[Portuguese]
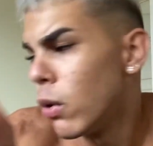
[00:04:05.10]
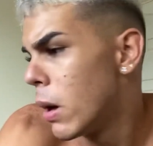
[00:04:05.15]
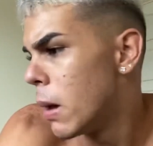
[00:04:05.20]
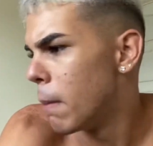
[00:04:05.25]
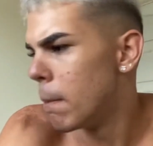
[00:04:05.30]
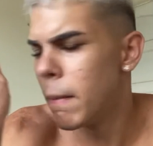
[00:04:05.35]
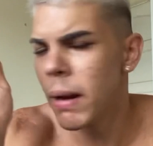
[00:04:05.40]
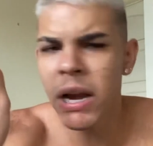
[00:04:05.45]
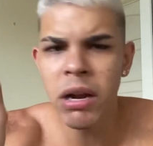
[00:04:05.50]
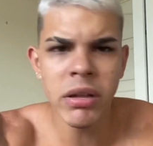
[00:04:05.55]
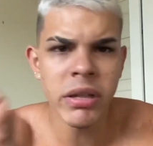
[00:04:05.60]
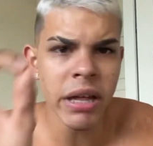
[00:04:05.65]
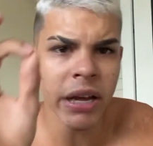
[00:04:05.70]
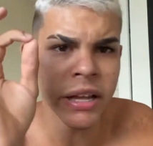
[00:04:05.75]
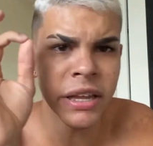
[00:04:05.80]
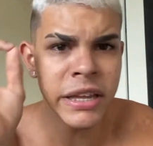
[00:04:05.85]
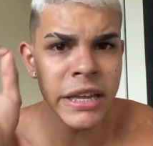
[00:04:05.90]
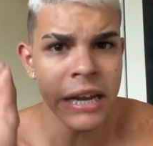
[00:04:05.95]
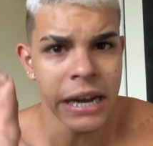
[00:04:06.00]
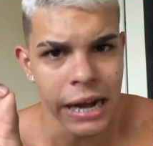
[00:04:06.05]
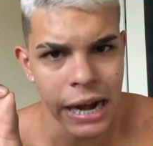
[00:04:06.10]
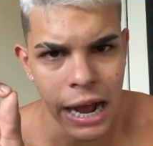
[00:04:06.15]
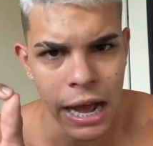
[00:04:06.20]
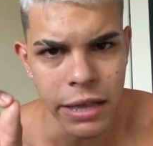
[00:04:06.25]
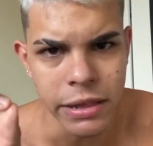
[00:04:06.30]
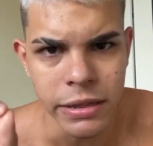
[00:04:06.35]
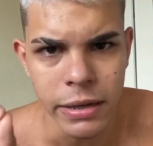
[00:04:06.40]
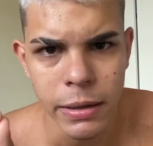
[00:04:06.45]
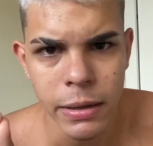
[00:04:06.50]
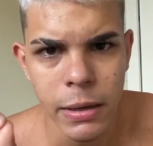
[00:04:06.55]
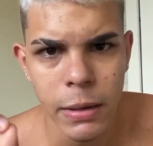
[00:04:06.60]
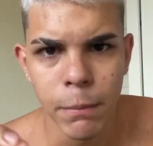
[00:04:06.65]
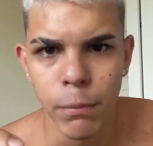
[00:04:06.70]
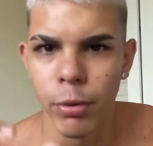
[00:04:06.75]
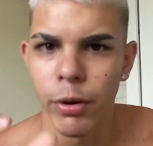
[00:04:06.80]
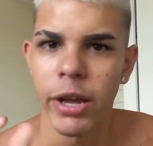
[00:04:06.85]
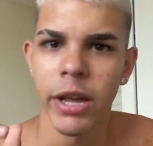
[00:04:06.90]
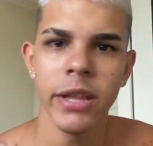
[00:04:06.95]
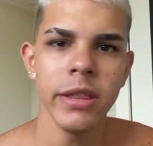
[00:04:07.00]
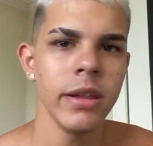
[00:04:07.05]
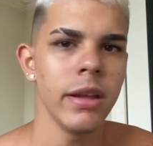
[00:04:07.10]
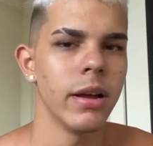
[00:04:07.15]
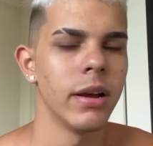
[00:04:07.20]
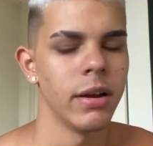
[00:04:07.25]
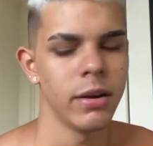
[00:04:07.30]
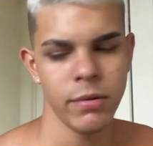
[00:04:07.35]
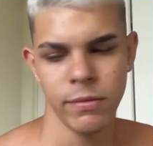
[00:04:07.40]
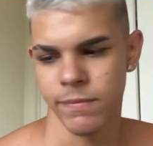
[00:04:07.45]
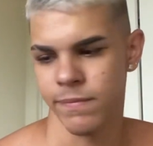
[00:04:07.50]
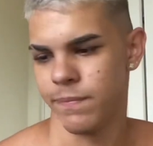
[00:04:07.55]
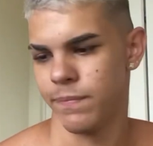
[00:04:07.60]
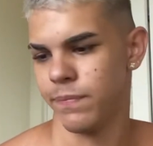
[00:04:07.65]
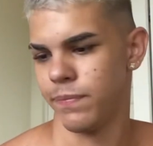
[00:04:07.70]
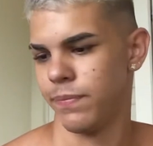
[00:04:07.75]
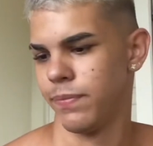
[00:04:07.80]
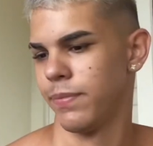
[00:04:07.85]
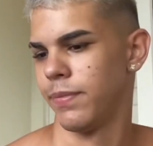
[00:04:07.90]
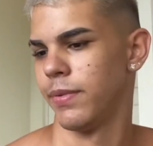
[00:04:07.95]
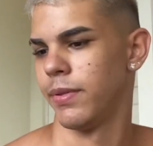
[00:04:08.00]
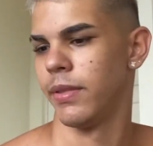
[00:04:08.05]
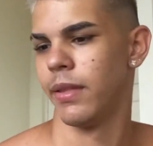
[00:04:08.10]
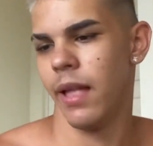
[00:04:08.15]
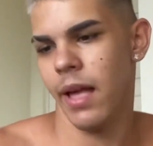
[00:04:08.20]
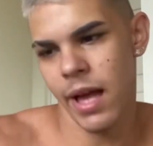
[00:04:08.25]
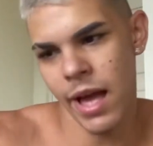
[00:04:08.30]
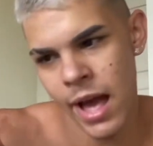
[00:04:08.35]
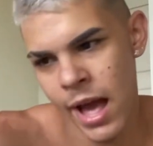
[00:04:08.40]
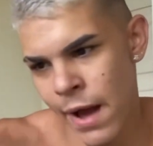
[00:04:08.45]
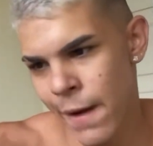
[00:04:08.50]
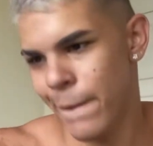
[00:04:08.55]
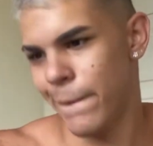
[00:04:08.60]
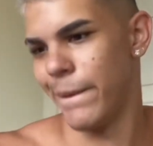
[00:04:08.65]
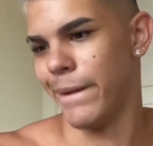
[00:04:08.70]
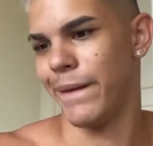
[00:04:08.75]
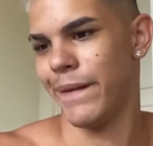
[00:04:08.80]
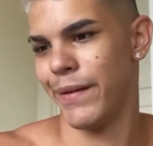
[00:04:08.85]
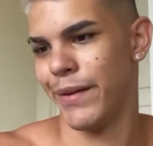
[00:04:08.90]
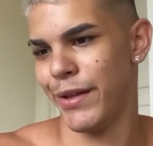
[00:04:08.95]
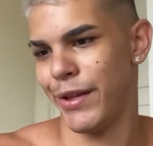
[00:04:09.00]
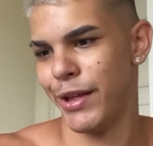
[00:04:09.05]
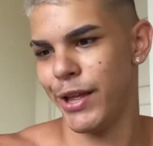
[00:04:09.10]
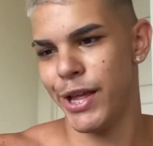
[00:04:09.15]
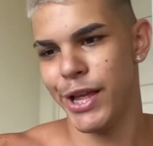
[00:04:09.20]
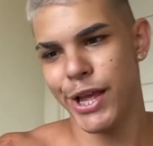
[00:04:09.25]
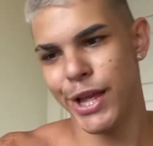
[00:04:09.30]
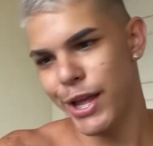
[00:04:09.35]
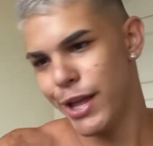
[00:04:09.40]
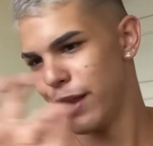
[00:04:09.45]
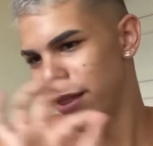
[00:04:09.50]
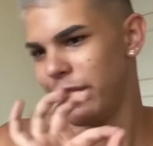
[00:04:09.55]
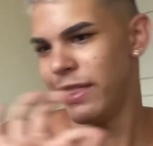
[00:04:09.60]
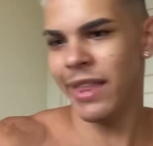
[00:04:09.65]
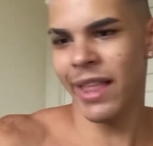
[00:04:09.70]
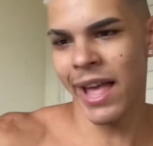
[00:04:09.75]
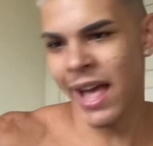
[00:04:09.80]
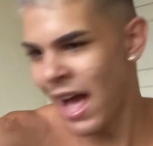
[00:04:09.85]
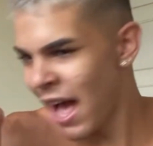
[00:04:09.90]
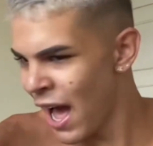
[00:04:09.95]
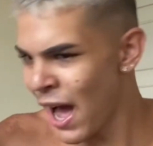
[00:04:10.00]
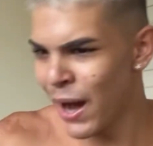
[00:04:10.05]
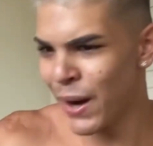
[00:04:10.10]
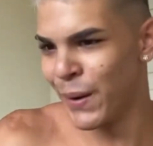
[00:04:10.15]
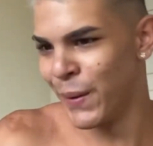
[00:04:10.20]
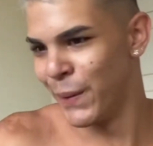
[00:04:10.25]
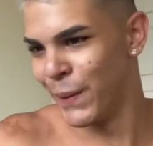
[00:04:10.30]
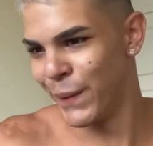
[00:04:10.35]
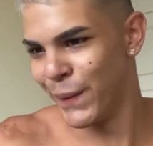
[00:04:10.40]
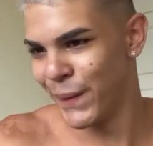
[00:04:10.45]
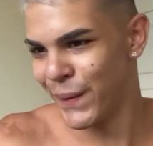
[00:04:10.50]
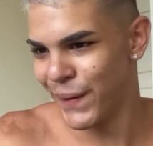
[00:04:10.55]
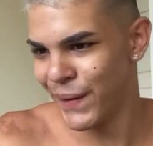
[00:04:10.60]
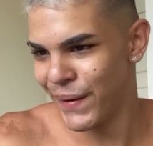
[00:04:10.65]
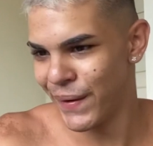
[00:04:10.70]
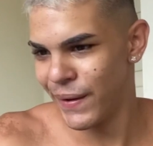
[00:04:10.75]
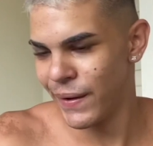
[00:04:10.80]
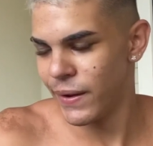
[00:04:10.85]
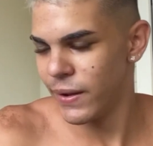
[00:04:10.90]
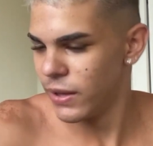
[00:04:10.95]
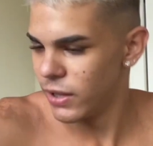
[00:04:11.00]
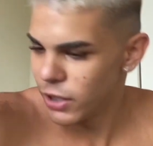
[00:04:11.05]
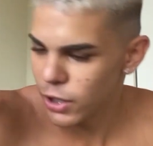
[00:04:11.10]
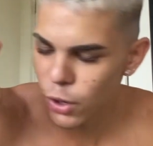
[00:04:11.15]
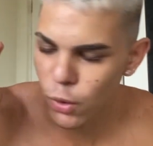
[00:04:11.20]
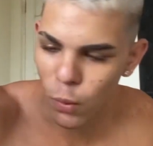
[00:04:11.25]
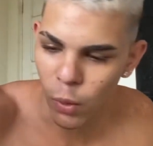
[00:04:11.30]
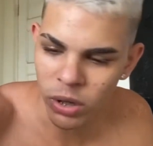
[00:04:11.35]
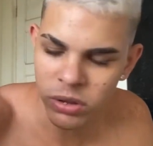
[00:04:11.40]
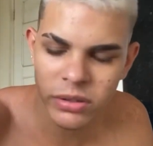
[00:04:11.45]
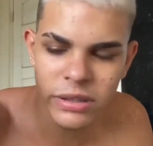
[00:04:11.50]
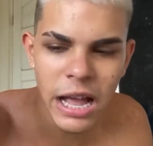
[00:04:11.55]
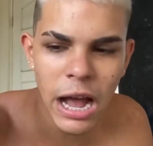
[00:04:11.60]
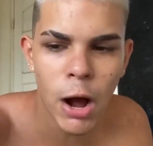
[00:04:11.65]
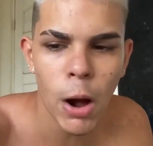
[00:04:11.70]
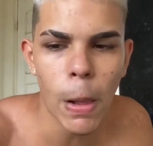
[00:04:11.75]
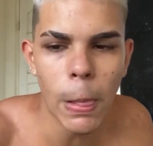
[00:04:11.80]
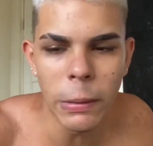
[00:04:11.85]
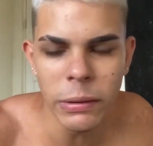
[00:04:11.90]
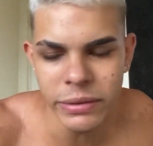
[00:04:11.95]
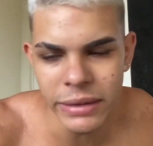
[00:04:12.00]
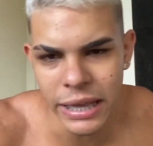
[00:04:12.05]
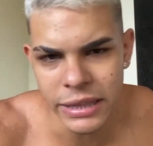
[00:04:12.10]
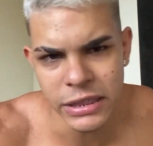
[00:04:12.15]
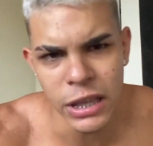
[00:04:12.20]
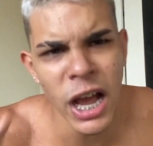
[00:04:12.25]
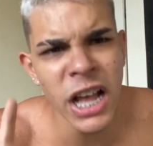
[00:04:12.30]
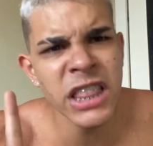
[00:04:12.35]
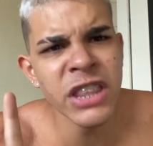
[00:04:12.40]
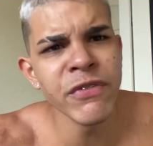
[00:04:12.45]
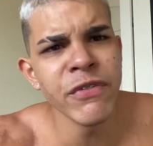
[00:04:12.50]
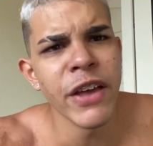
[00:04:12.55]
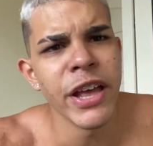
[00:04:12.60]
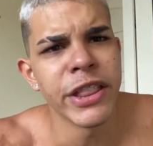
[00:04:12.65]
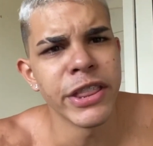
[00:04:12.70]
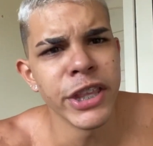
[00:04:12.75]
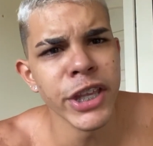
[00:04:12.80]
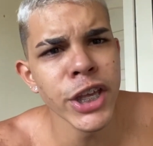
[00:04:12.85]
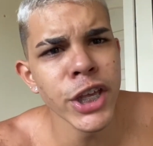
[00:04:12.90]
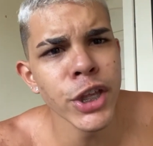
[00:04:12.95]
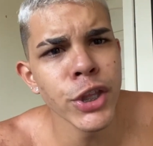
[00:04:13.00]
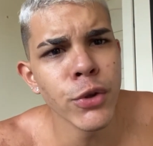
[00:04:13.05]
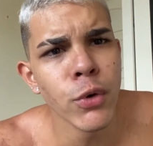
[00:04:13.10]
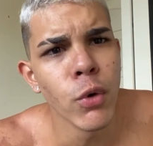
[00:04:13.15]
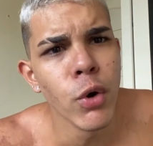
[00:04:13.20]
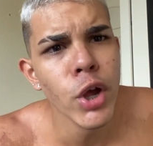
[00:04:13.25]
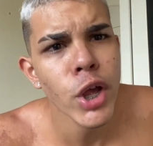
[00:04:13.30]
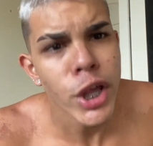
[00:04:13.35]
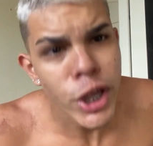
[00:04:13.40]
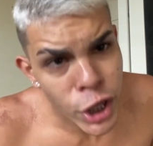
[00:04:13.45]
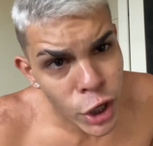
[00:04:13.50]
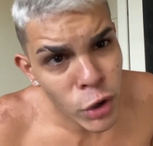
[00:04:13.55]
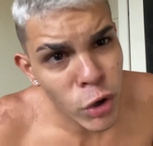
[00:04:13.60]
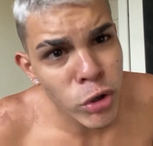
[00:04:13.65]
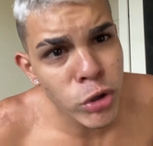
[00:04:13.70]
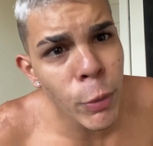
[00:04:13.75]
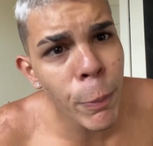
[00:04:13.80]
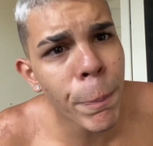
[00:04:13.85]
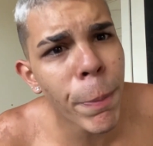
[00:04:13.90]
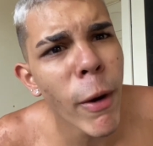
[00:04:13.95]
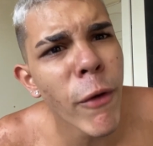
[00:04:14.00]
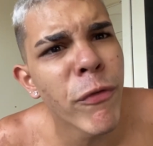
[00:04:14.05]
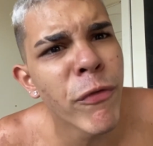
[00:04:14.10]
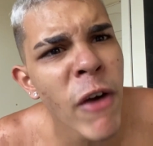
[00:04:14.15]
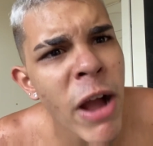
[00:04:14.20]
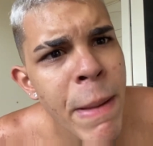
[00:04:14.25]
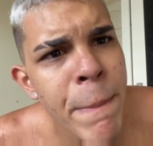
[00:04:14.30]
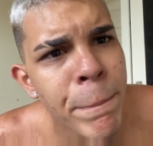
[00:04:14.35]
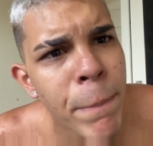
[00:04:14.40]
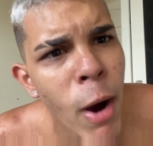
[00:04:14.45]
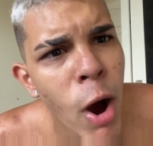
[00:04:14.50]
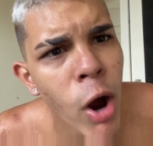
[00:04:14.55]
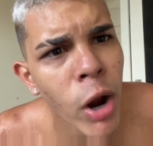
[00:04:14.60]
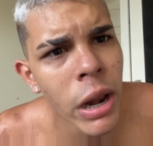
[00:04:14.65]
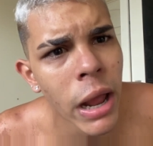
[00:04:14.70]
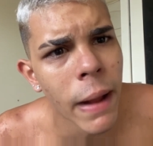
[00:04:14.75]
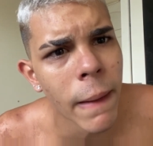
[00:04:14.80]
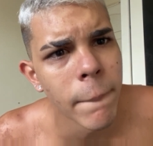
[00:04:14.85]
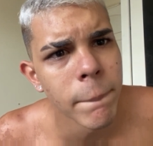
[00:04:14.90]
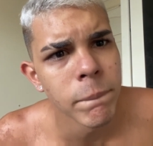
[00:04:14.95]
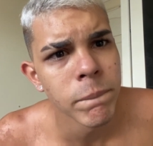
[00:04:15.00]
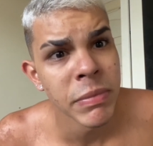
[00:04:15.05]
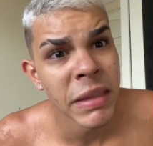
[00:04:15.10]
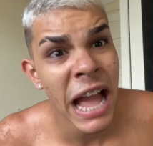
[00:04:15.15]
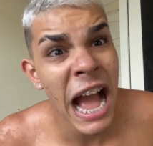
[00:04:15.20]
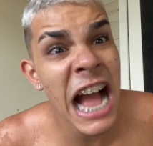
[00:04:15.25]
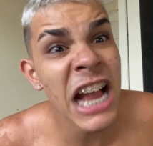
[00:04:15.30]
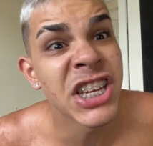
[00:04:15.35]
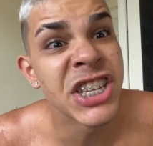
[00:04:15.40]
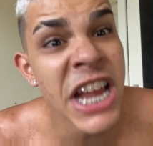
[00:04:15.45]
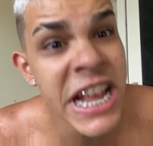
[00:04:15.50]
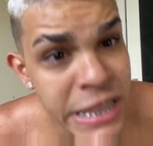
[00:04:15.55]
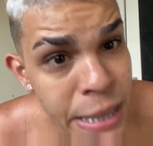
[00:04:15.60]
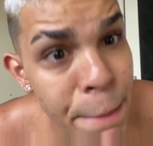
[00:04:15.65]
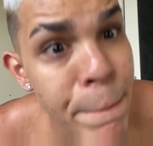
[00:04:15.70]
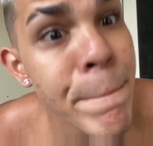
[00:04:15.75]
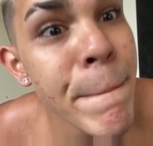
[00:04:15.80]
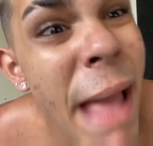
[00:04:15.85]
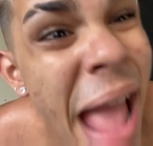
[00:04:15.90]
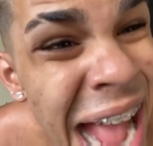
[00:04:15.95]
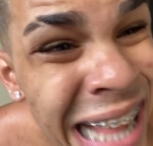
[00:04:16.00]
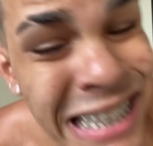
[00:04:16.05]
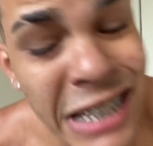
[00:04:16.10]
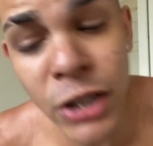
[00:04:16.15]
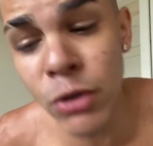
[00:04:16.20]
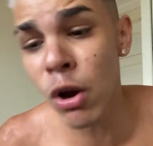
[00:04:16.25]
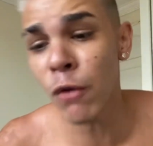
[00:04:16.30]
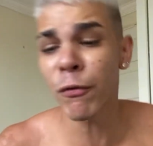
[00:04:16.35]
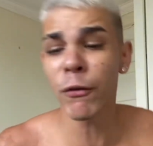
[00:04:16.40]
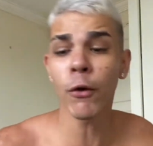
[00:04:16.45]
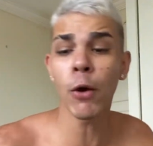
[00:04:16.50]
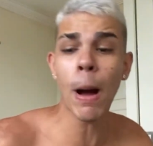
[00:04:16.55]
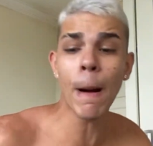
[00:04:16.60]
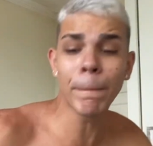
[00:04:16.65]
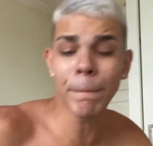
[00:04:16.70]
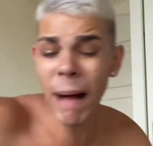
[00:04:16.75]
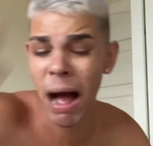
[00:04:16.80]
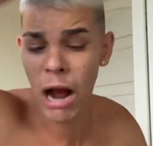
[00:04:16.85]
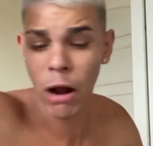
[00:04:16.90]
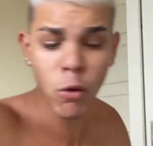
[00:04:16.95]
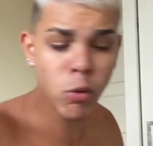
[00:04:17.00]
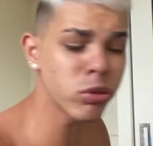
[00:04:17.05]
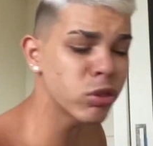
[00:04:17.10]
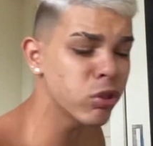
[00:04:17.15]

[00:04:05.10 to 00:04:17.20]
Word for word: menos aqui em casa. Porque não, não, não. Enquanto tá rolando Natal é divertido. E quando o povo vai embora, ajeita merda nenhuma, fica uma bagunça,